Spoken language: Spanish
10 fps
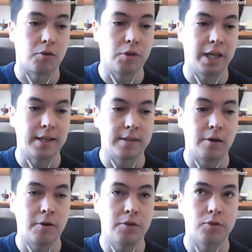con
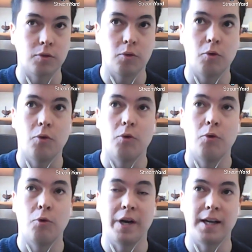egresados
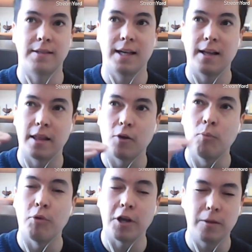o egresadas de
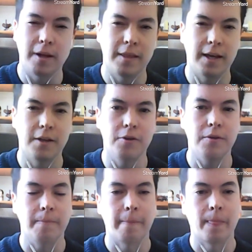un poquito más de años